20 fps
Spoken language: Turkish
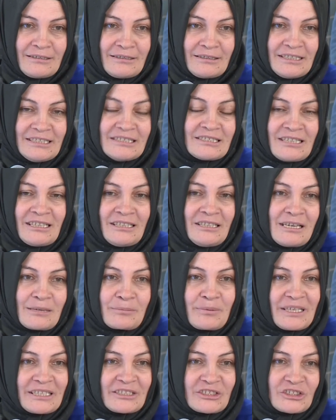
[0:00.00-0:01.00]
İnsanlar
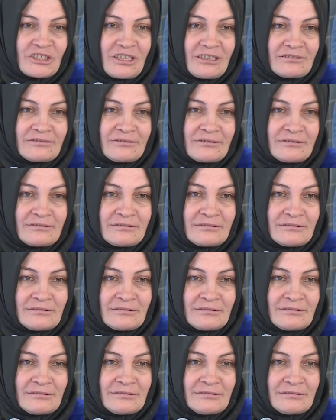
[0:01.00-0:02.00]
perişan
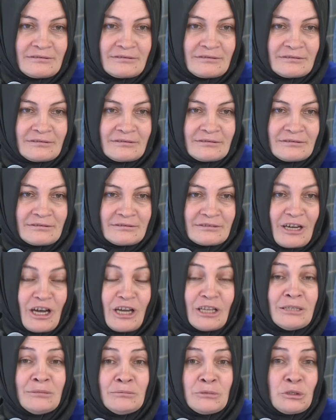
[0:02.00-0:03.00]

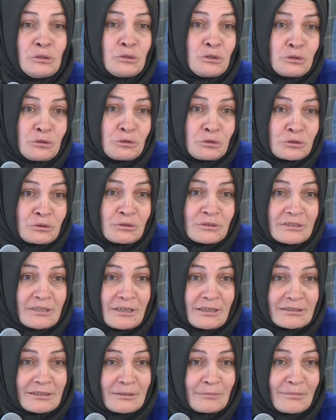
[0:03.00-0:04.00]
alım gücü düştü
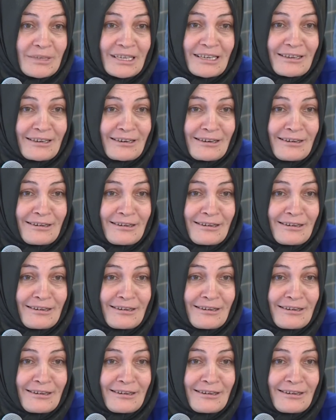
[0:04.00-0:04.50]
zaten bir kere.